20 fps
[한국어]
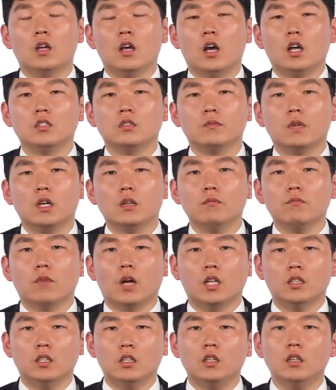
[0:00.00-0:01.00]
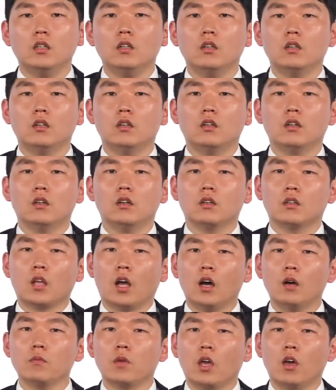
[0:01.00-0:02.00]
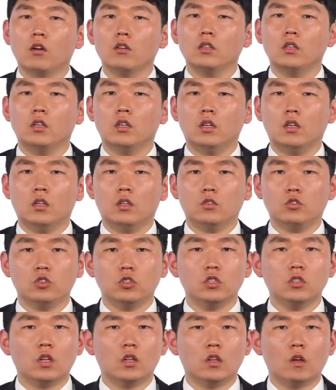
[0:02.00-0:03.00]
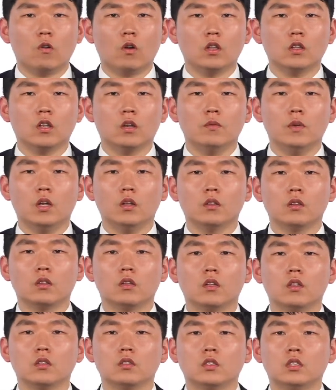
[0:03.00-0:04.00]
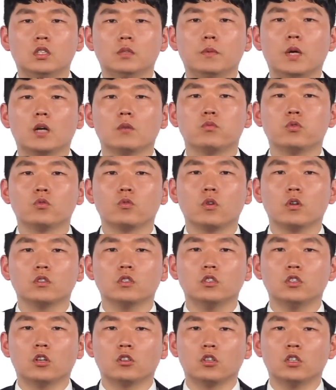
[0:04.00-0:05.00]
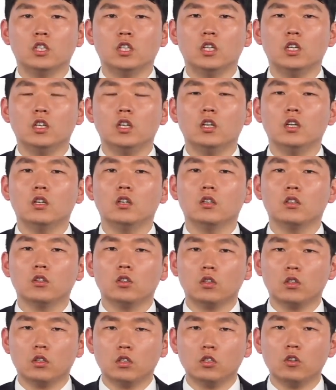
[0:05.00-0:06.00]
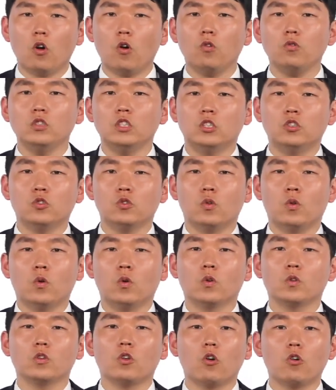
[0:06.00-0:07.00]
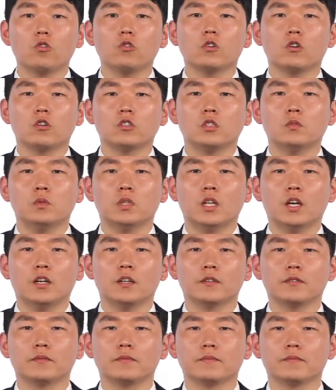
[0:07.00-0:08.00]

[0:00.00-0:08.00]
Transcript: 하지만 만일 다음 개헌이 추진된다고 한다면 지방 분권은 여전히 뜨거운 이슈로 떠오를 것입니다.